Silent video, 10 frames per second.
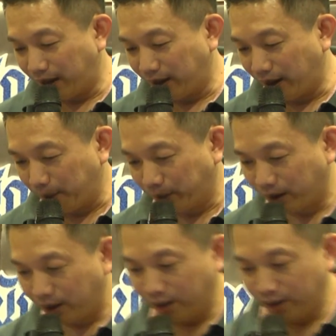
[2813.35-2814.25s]
นะครับ
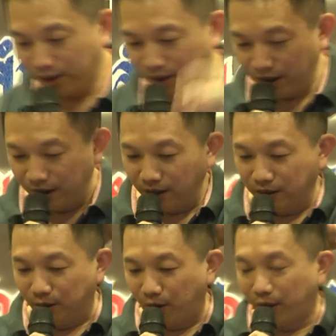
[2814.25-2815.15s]

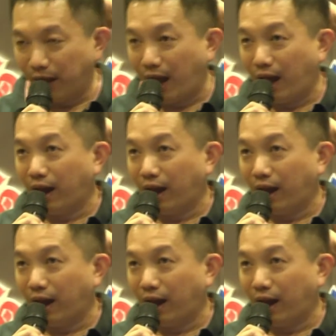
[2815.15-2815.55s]
หรือว่าเวลา